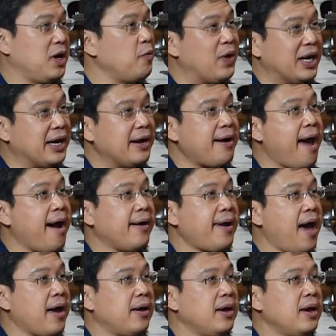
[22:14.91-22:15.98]
ในวันข้างหน้าก็
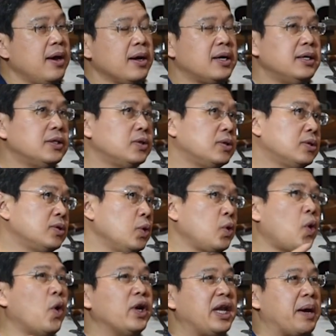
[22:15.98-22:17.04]
ได้คือทุ
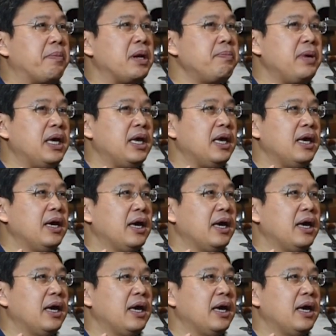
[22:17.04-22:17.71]
กคนเนี่ยมันมี